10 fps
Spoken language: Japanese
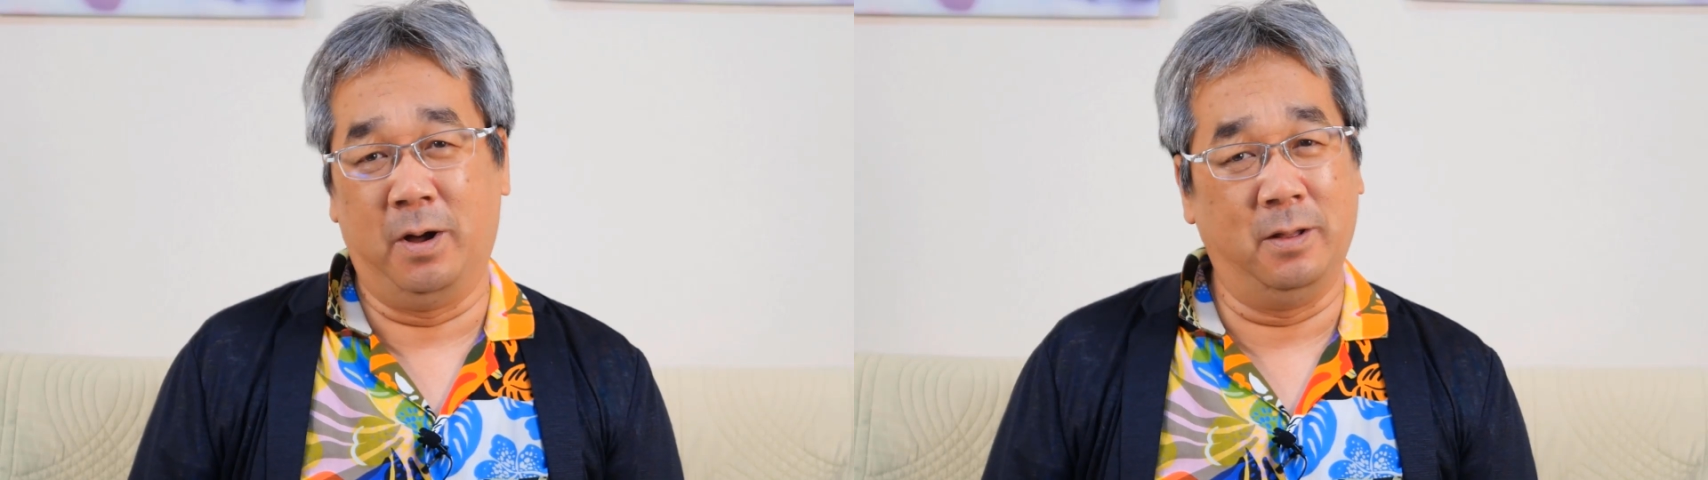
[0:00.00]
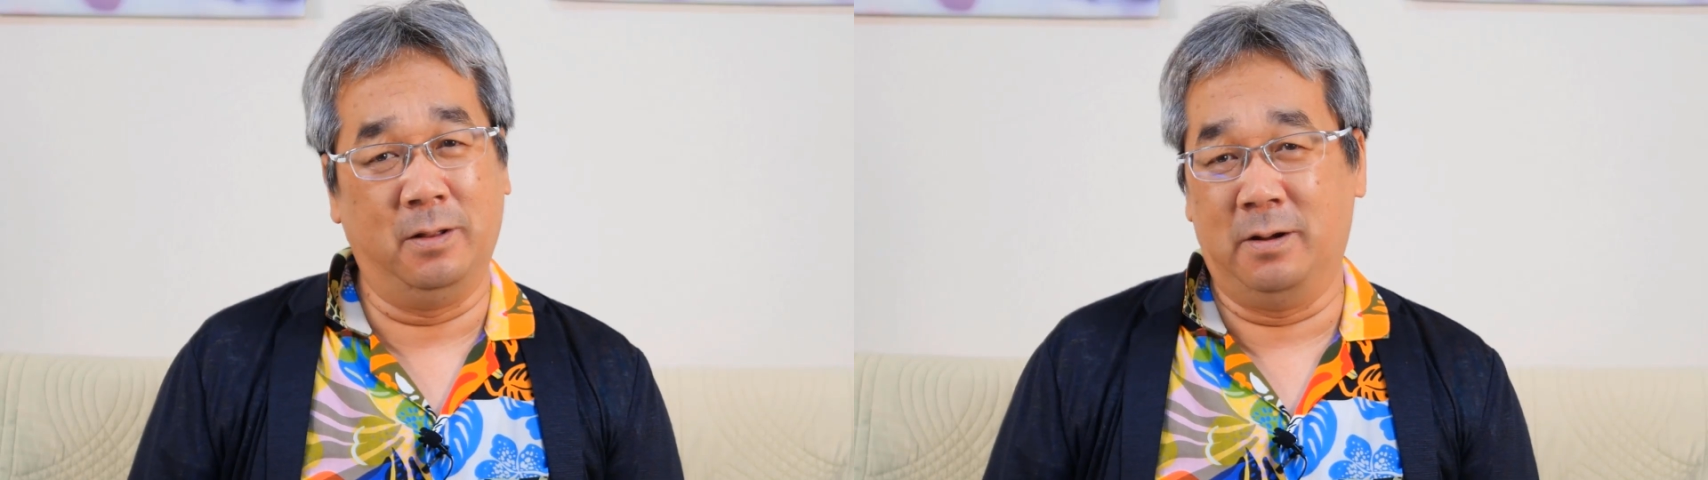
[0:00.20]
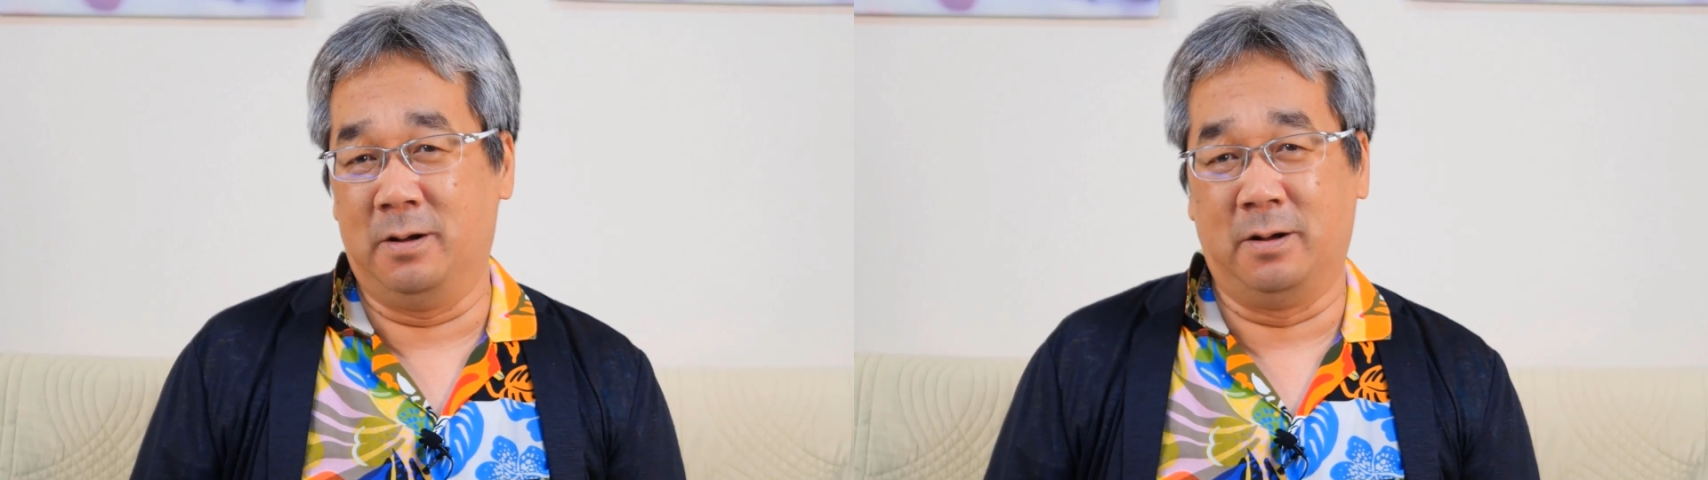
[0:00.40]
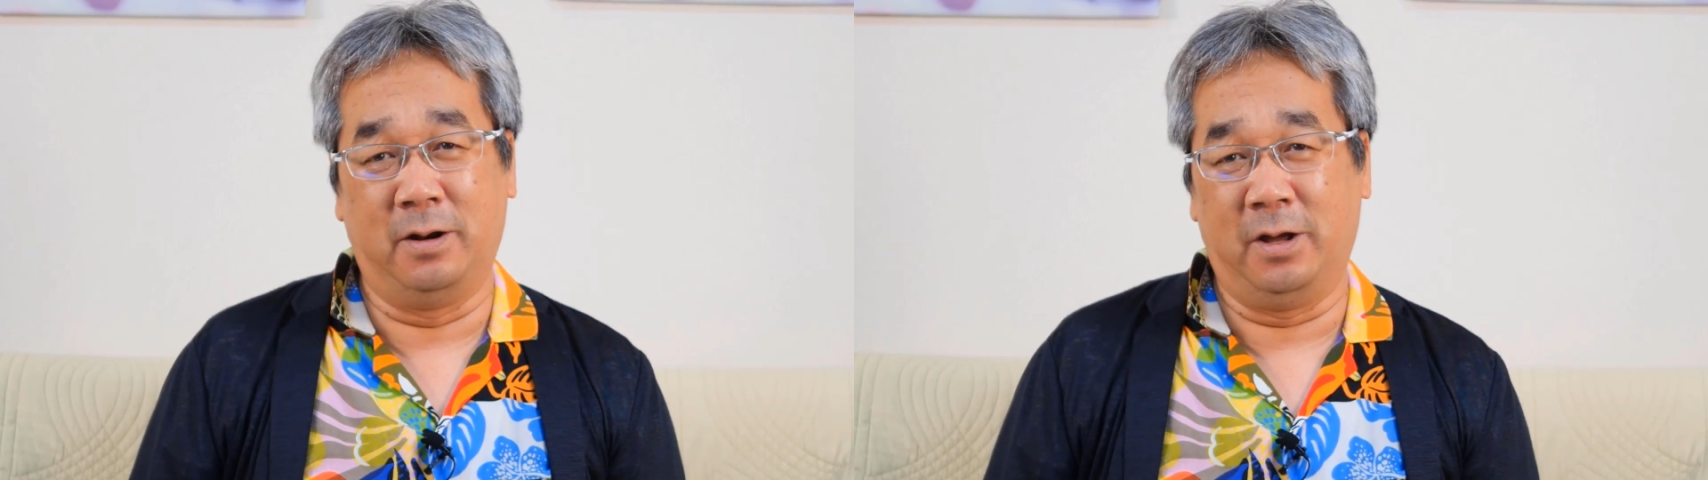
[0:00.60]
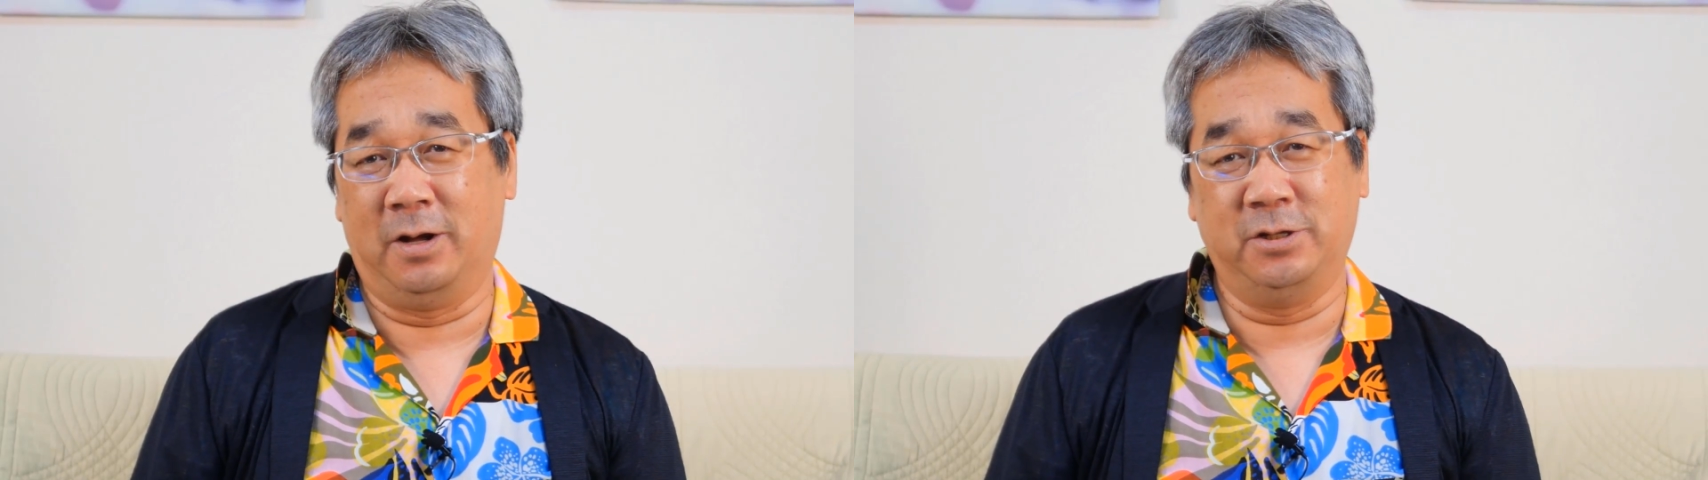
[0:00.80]
派な
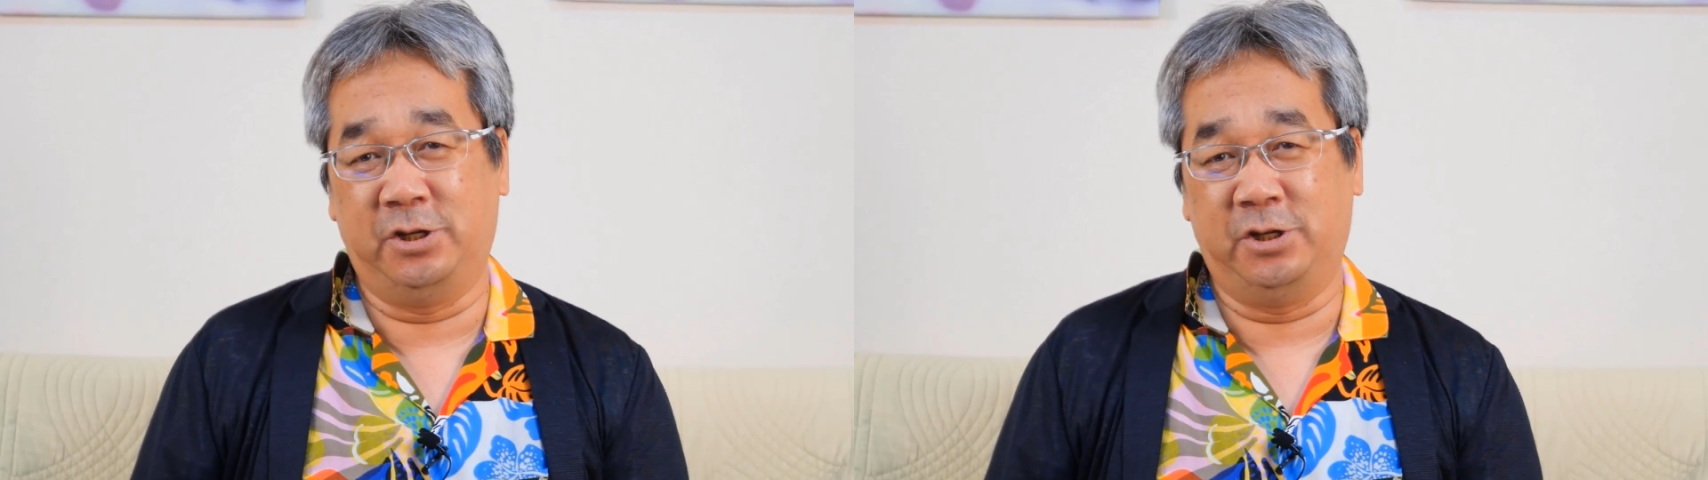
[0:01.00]
恋愛